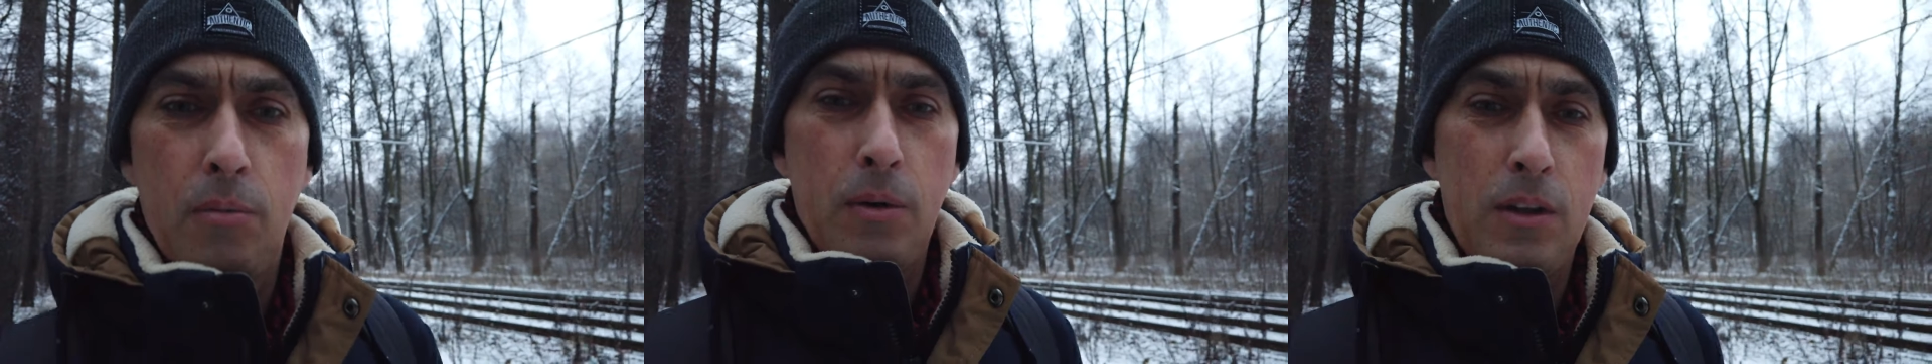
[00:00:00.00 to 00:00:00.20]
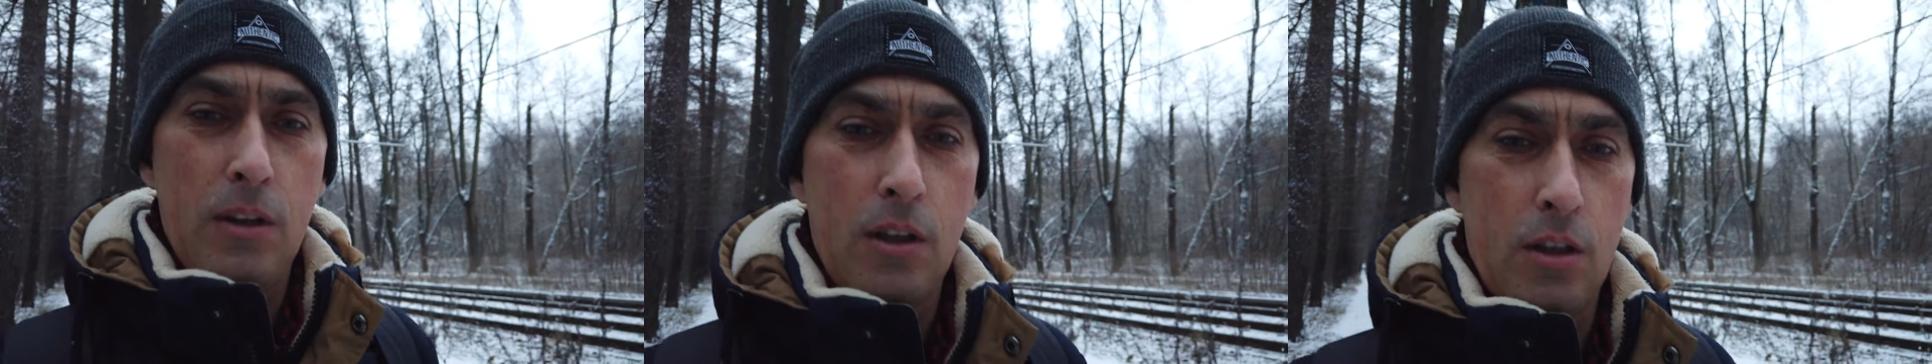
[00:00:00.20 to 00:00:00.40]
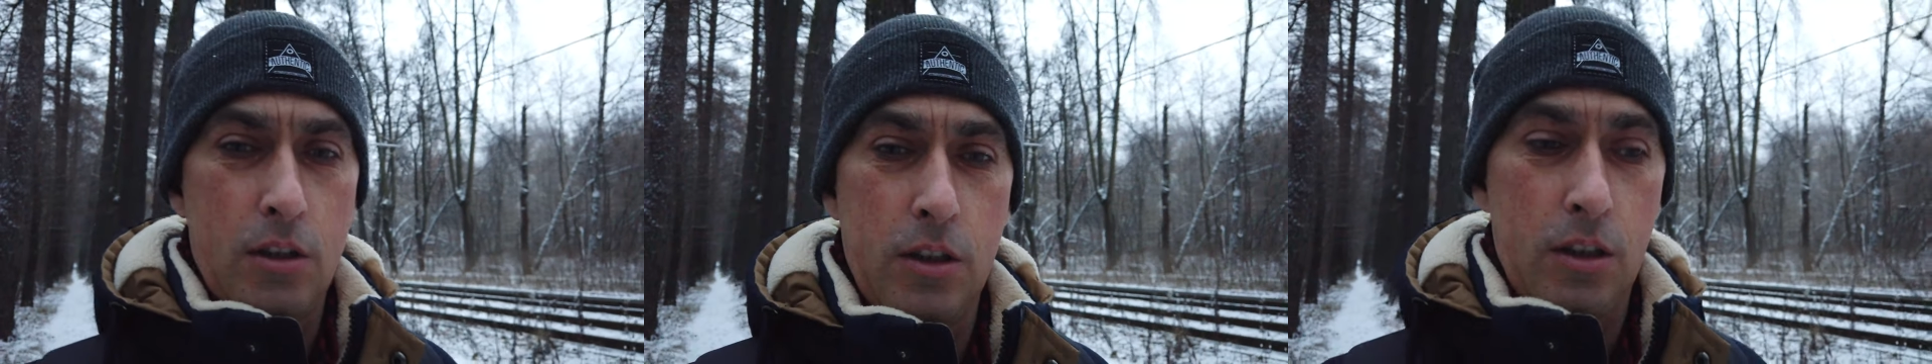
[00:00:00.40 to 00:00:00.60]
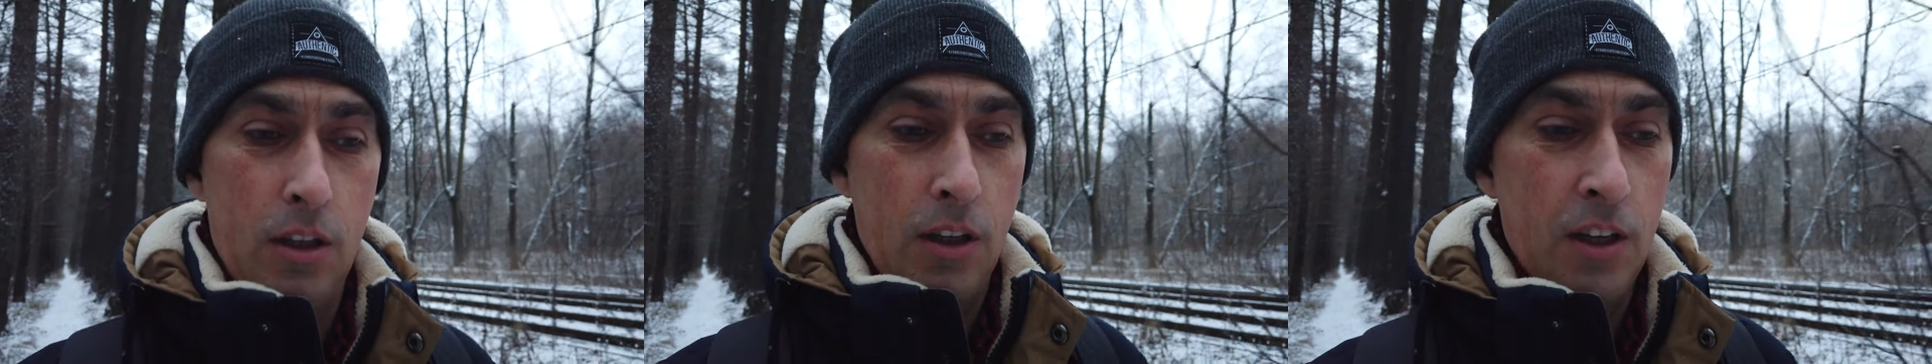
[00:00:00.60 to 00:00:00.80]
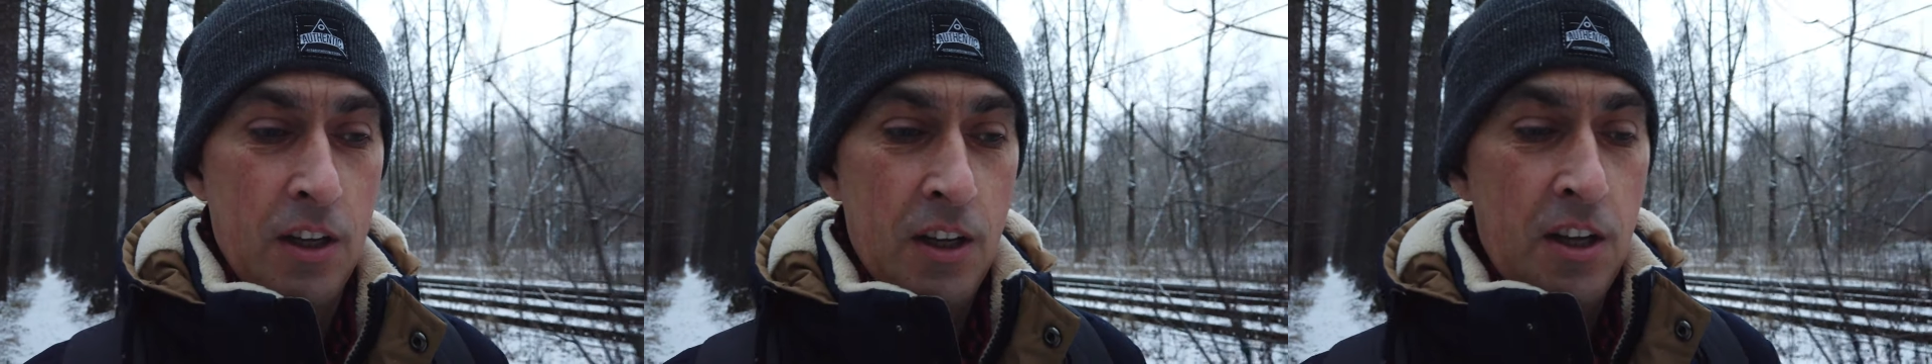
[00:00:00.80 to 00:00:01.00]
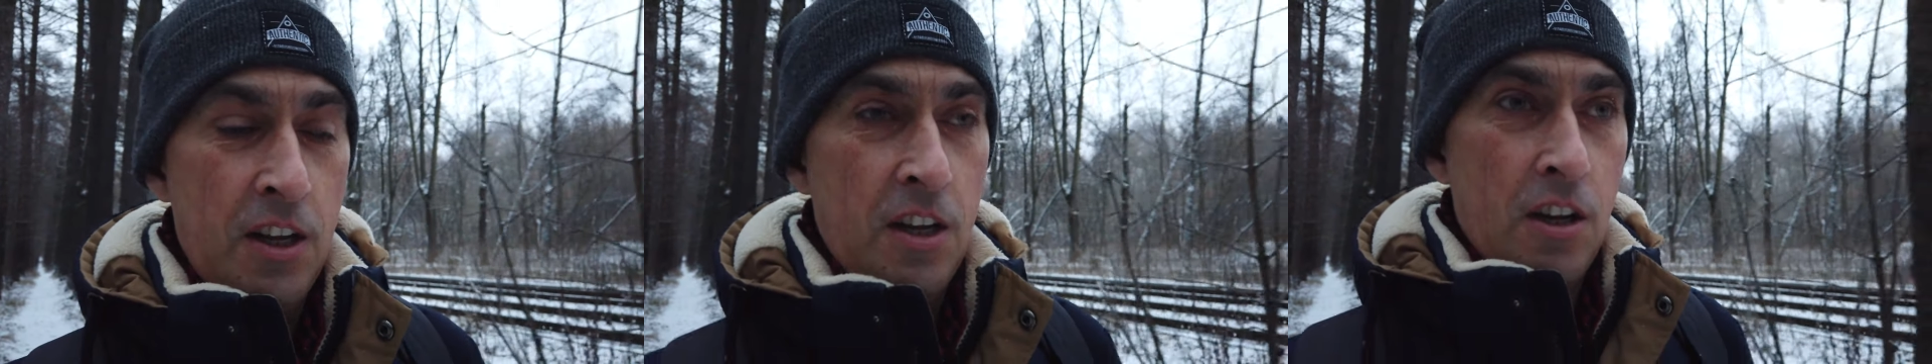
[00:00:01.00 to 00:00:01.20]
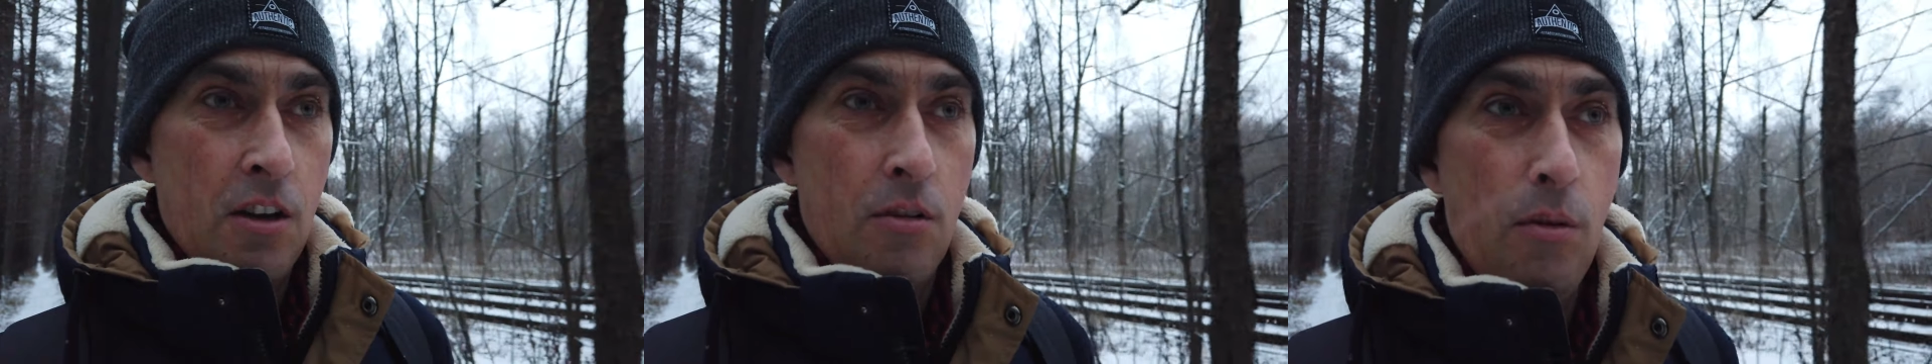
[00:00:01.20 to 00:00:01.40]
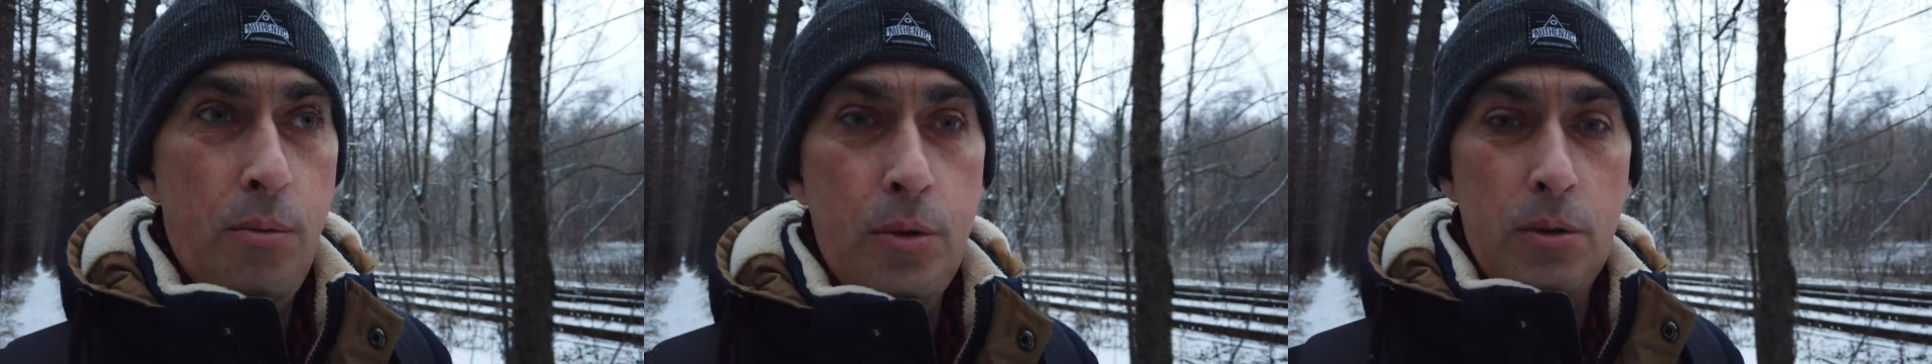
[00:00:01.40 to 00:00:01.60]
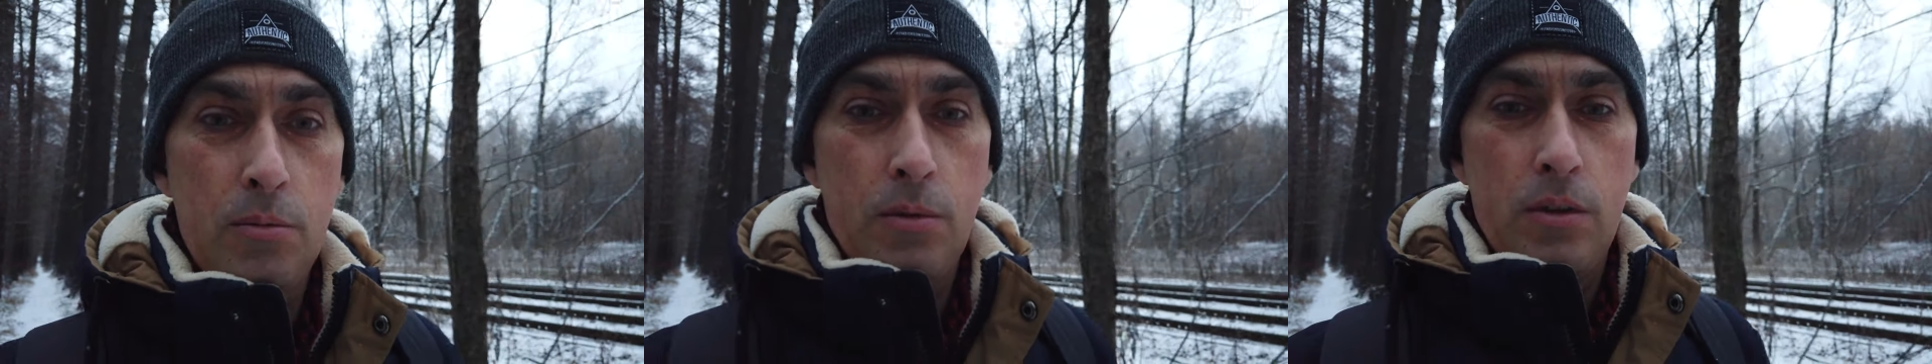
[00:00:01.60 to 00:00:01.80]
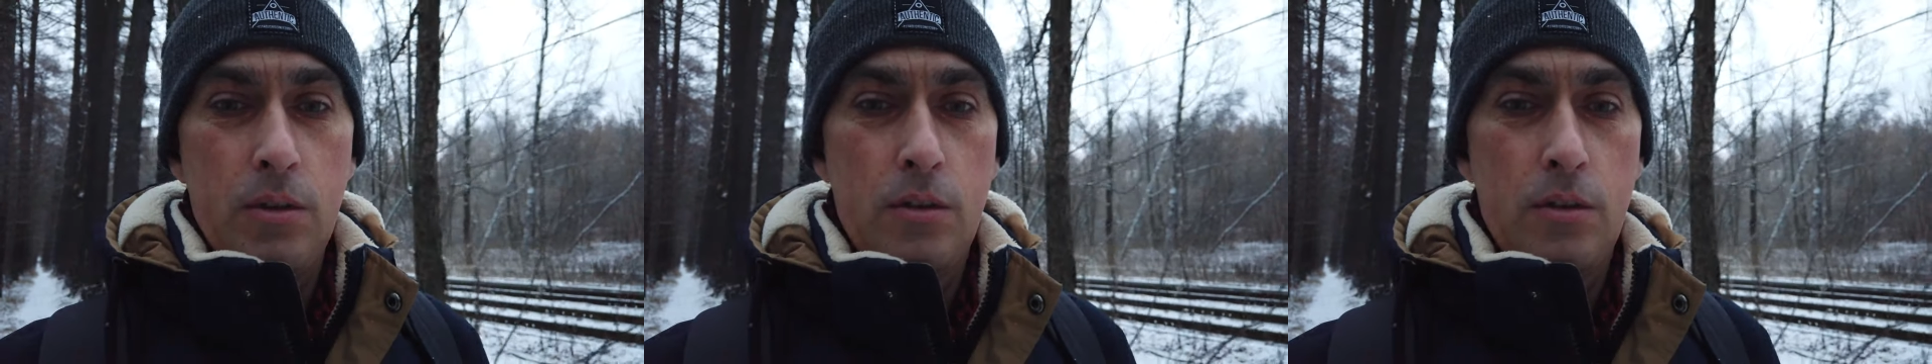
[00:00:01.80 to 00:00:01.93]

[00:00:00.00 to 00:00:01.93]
поддержит. В общем,